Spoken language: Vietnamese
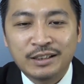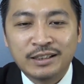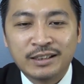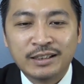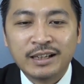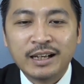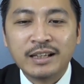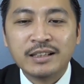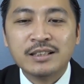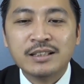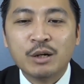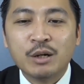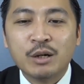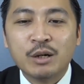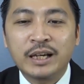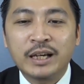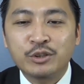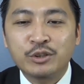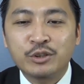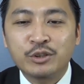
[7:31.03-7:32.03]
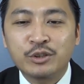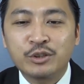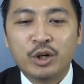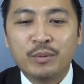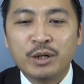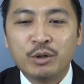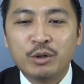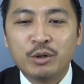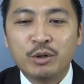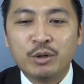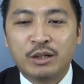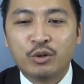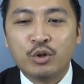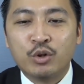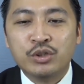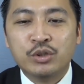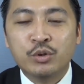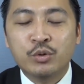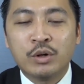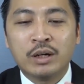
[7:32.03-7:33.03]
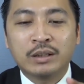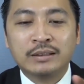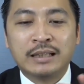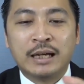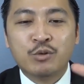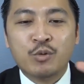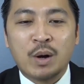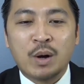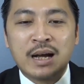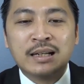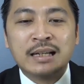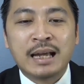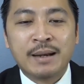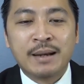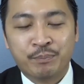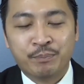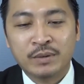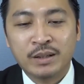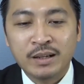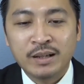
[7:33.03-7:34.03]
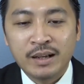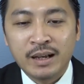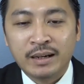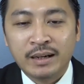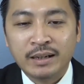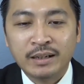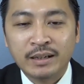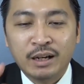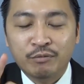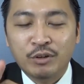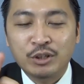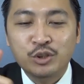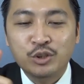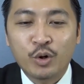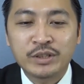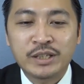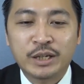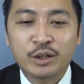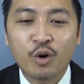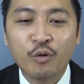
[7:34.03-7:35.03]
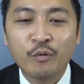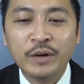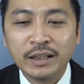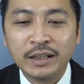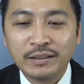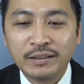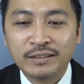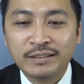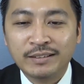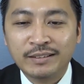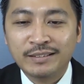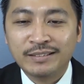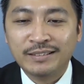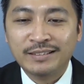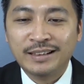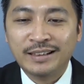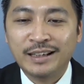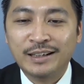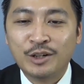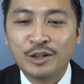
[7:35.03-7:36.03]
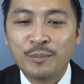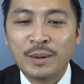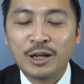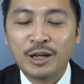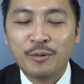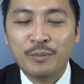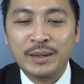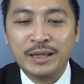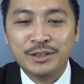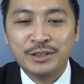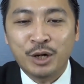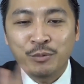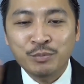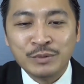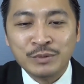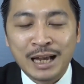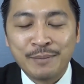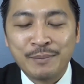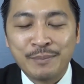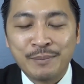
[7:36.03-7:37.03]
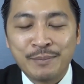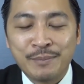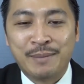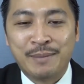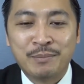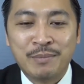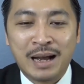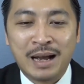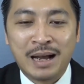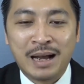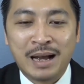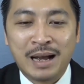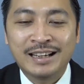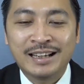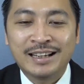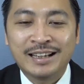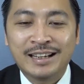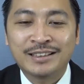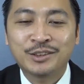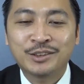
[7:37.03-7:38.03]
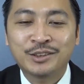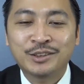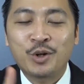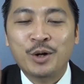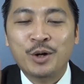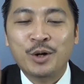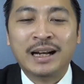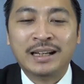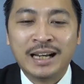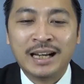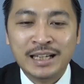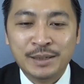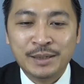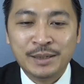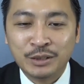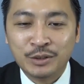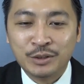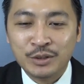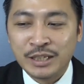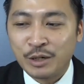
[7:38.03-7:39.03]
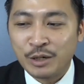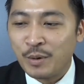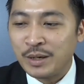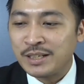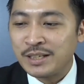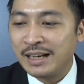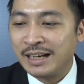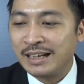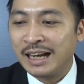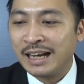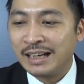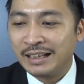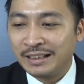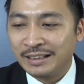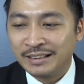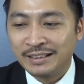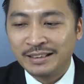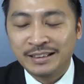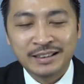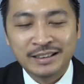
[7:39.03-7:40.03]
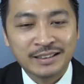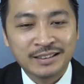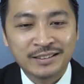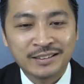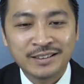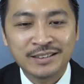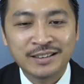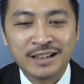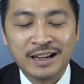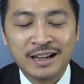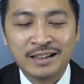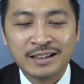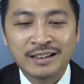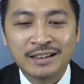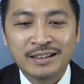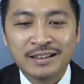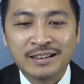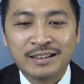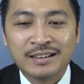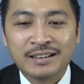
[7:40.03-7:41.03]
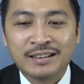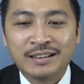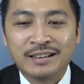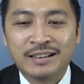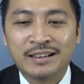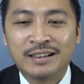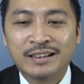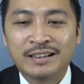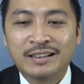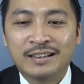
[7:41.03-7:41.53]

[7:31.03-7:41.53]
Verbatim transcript: cái dòng tiền cho thuê của bất động sản nó có xu hướng tăng qua các năm cái đợt vừa rồi dịch covid thì nó bắt đầu bị chống ra bị trả mặt bằng nhưng tôi nói bạn ngay lập tức nó sẽ quay trở lại ngay được chưa Đấy.